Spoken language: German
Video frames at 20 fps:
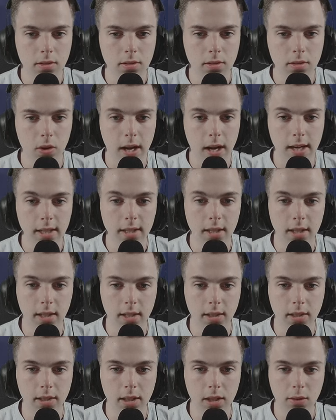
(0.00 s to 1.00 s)
Alter, dann kriege
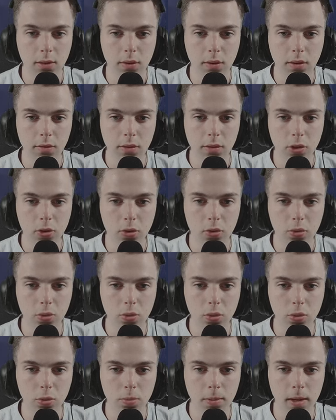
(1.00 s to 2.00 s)
ich richtig viel Infrastruktur.
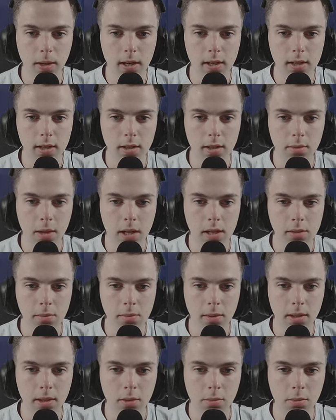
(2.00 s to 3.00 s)
Überall in all
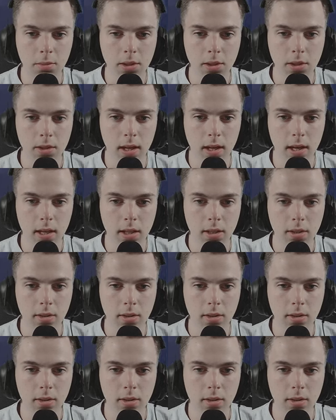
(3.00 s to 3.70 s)
meinen Gebieten ein.